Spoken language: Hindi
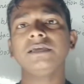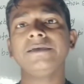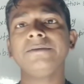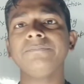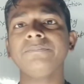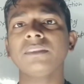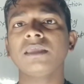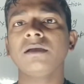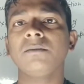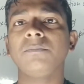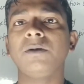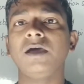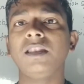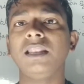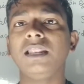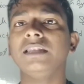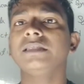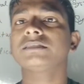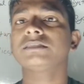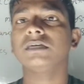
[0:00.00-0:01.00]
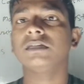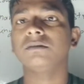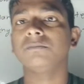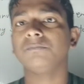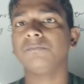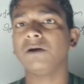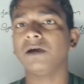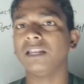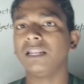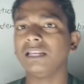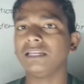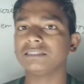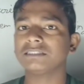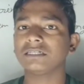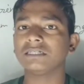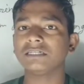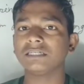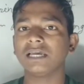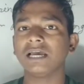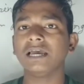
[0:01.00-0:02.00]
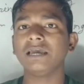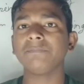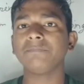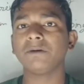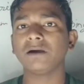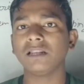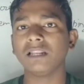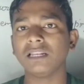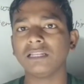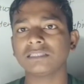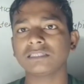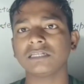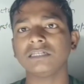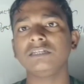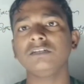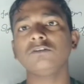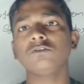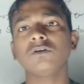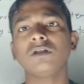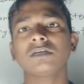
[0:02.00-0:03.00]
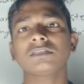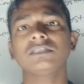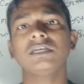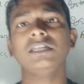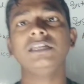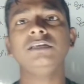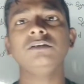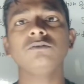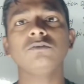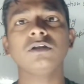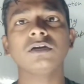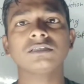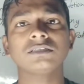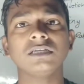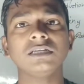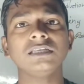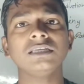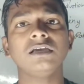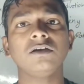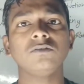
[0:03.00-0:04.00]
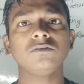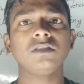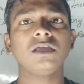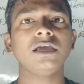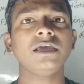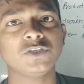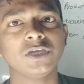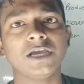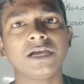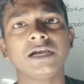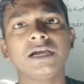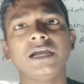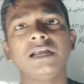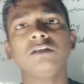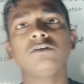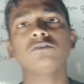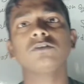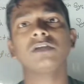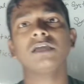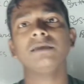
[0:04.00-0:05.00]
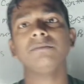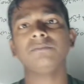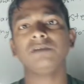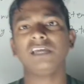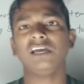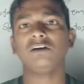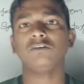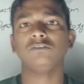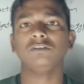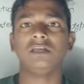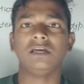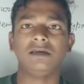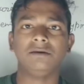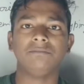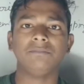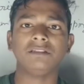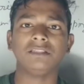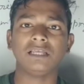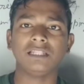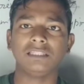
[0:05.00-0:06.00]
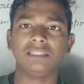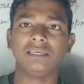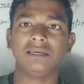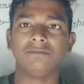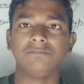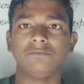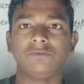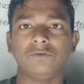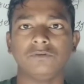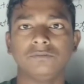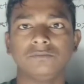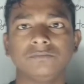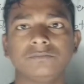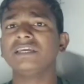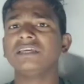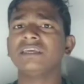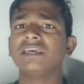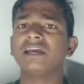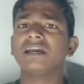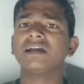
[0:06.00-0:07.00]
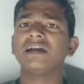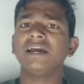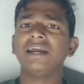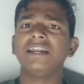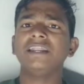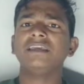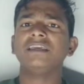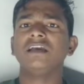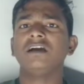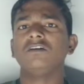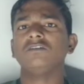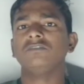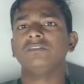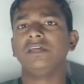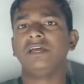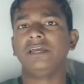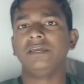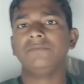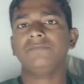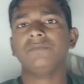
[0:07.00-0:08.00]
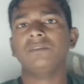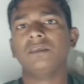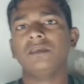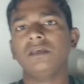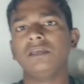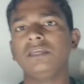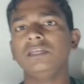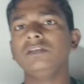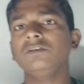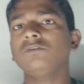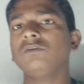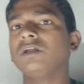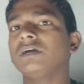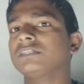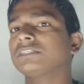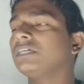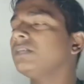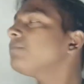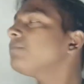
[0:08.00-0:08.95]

हैं हम पाला लेसन पाला लेसन क्या है पाला लेसन इंट्रोडक्शन इंट्रोडक्शन क्या होता है कैड और कैम क्या होता है बताते हैं आपको ये कैड क्या होता है इंट्रोडक्शन